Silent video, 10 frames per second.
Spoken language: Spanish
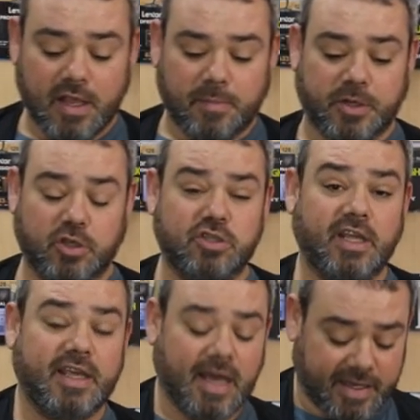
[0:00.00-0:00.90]
Pues yo os
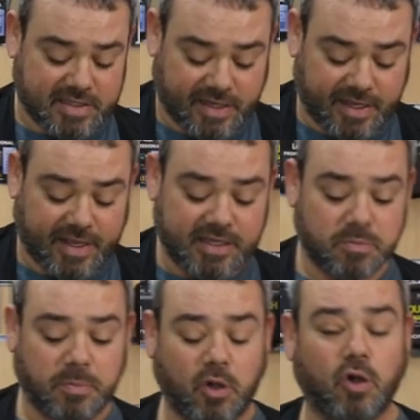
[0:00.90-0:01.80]
diría que seguiréis
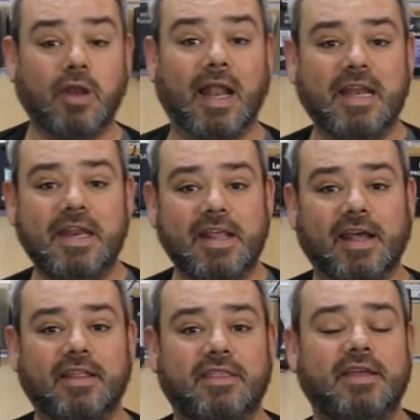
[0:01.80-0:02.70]
un poco con la
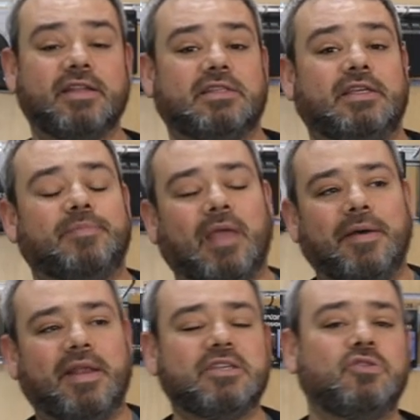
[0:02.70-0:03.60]
línea, es decir, si, a
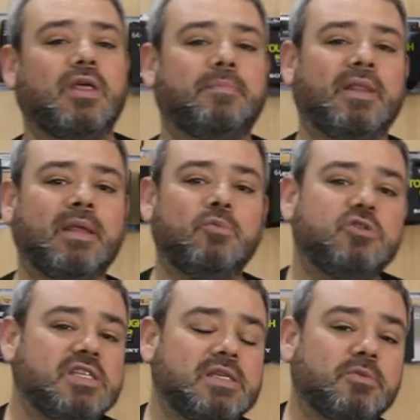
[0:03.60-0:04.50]
ver, esto depende
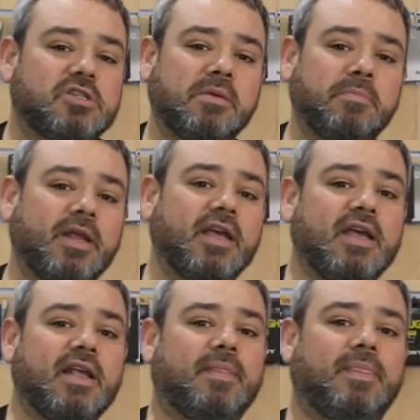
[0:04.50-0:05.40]
muchísimo siempre
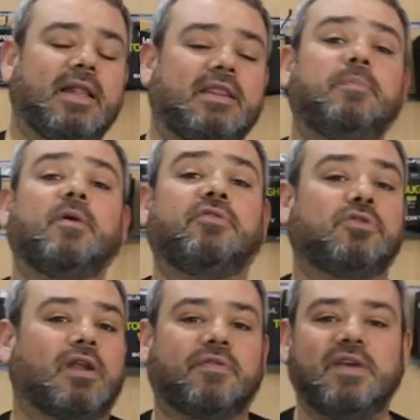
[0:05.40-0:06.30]
del tipo de
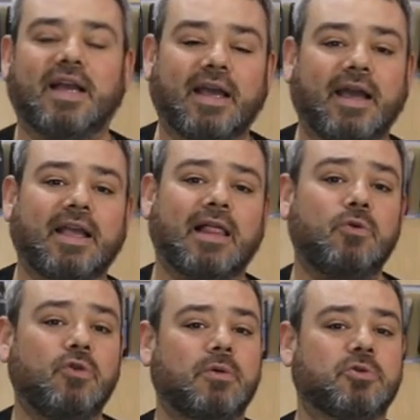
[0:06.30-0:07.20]
fotografía que hagáis cada
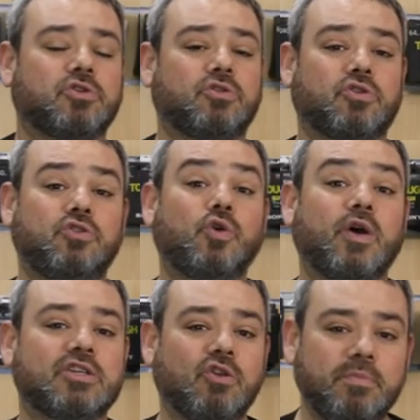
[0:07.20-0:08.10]
uno de vosotros. No
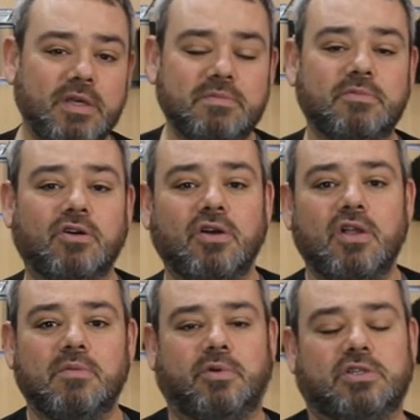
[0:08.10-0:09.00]
es lo mismo
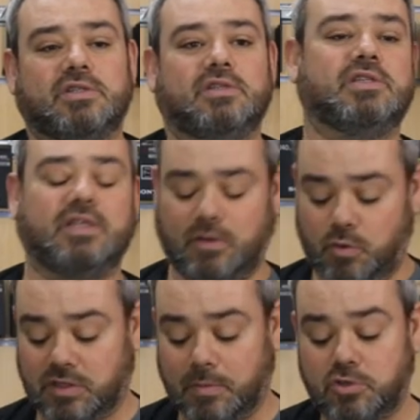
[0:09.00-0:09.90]
pues eh, si te
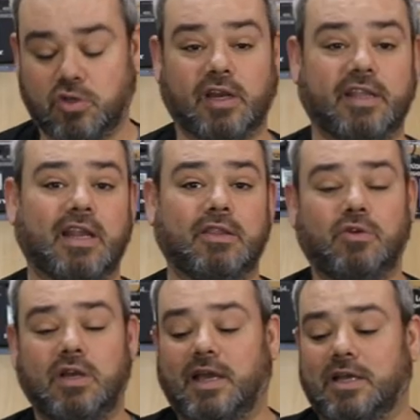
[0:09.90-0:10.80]
gusta mucho el
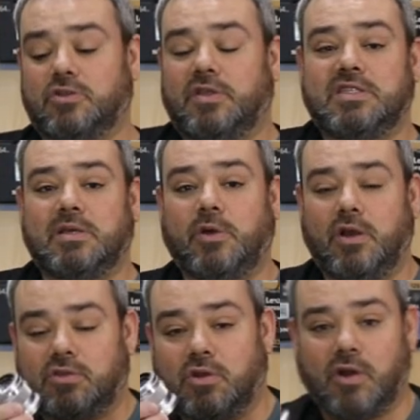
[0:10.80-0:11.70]
retrato, en el caso de este,
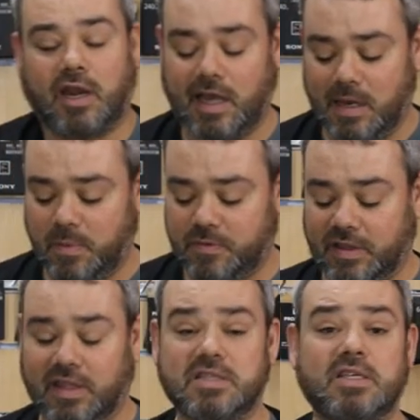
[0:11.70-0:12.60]
bueno, te lo regalan, pues
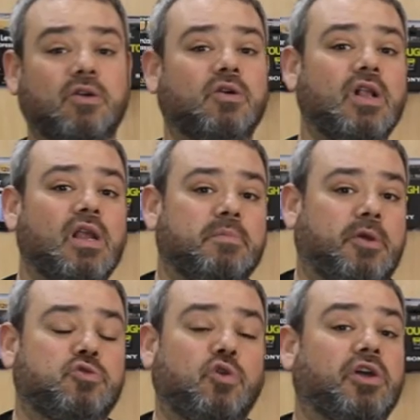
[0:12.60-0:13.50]
fantástico,
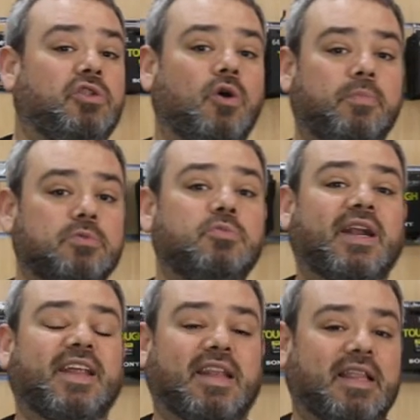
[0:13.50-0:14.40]
pero es un objetivo pues muy
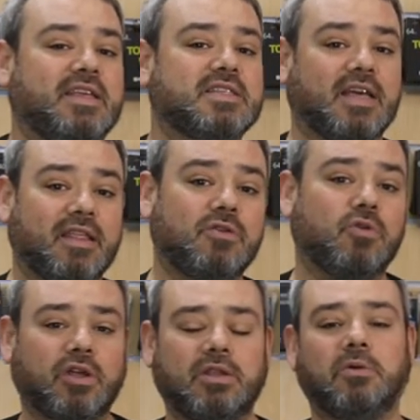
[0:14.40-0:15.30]
retratista, es decir, un
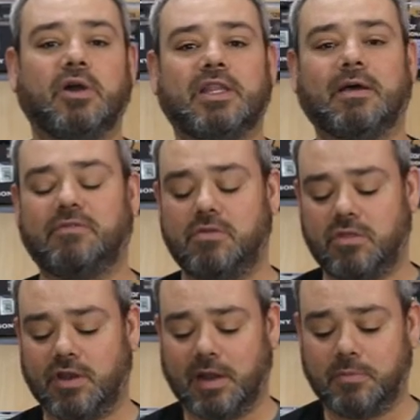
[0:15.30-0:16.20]
objetivo que te va a
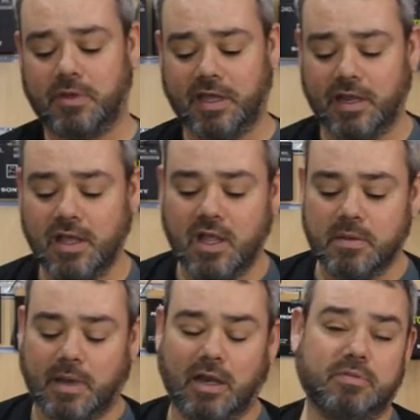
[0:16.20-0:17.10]
funcionar muy bien
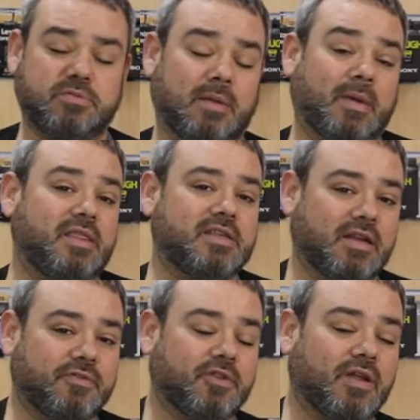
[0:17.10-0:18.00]
para los amantes de
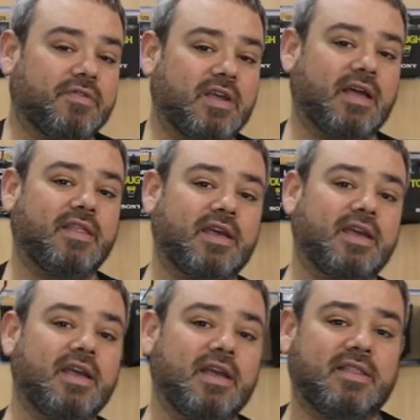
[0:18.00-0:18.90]
la fotografía
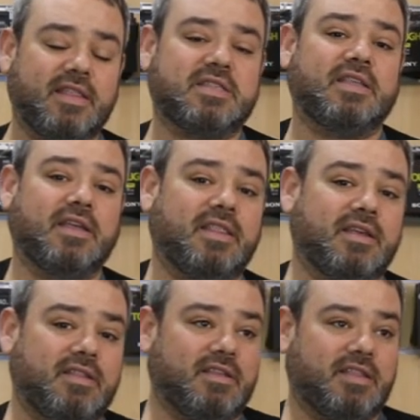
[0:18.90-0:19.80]
de, de este,
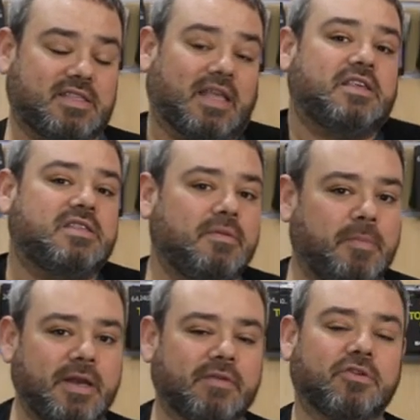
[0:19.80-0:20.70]
de, esta
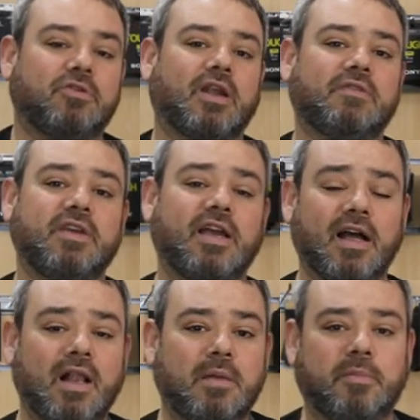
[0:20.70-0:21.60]
disciplina
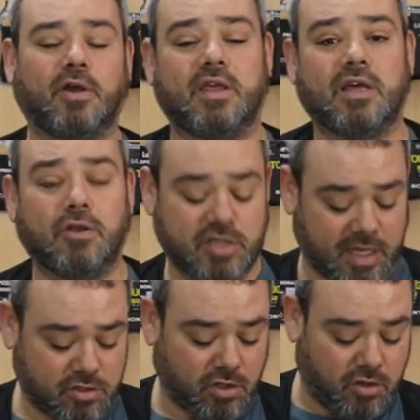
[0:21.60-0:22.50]
fotográfica, pero quizá no
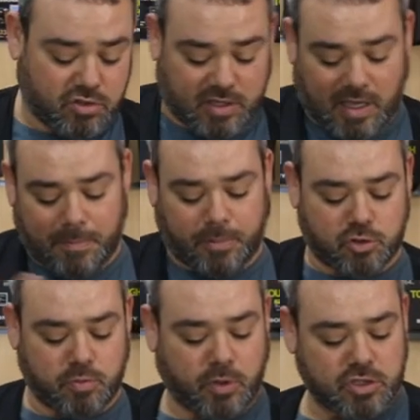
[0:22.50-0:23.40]
seáis todos por
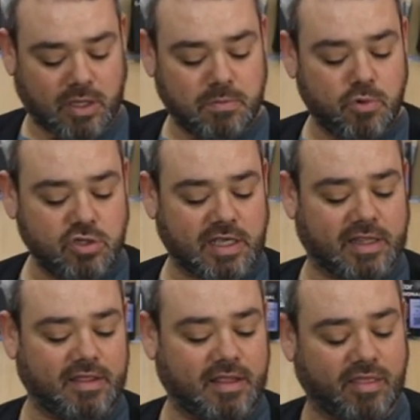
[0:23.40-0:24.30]
supuesto, hay mucha
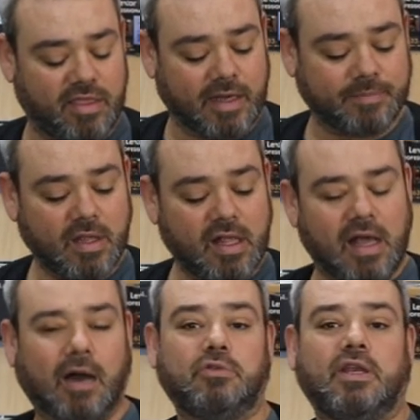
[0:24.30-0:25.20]
tendencia
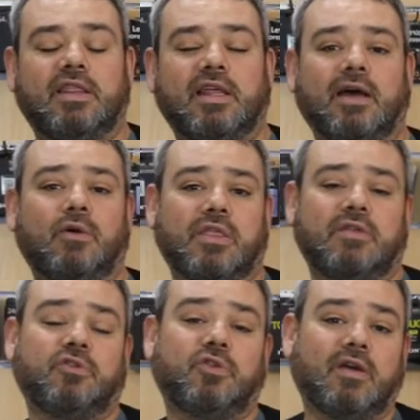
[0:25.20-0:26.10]
a utilizar o
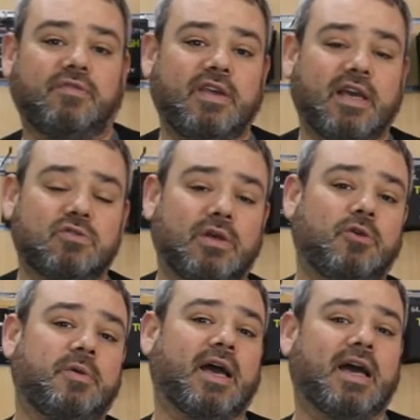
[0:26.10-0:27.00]
hacer fotografías
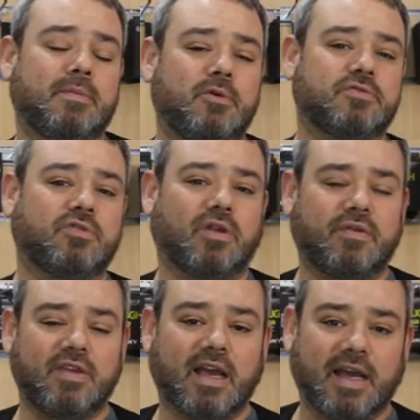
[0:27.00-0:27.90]
cuando viajamos,
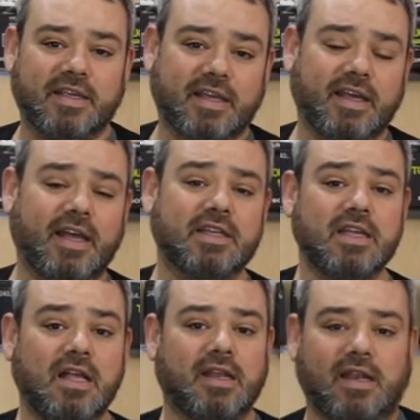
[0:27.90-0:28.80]
fotografías callejeras,
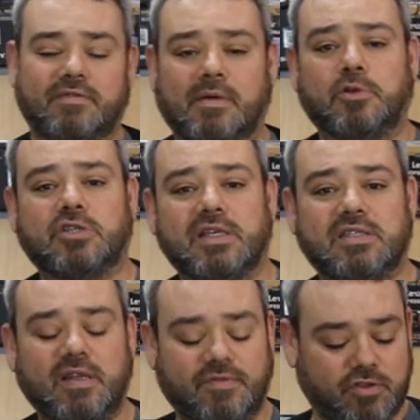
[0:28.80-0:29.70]
la famosa
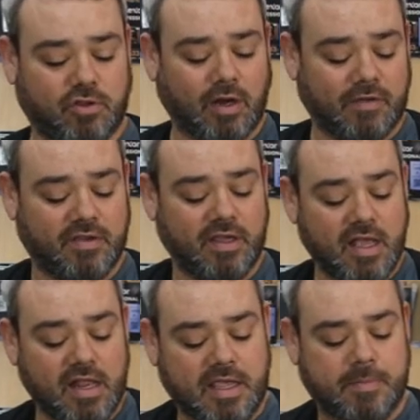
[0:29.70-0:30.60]
street photography,
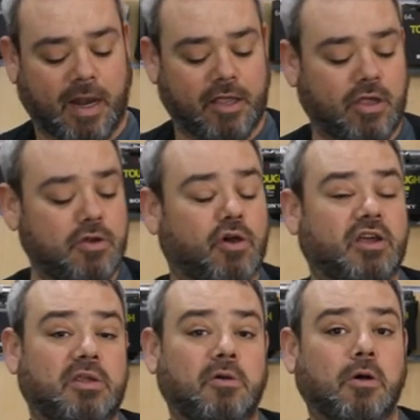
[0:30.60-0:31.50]
y para ello hay un
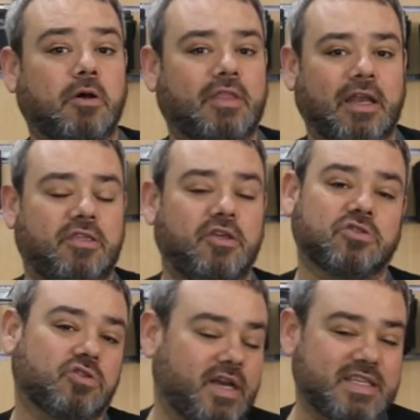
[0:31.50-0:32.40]
objetivo
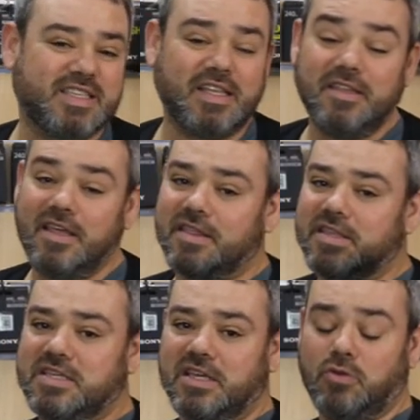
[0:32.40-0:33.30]
delicioso, que es este
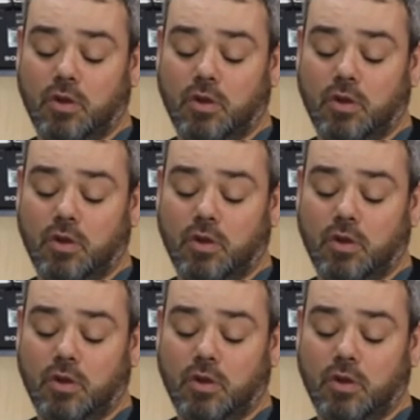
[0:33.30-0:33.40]
17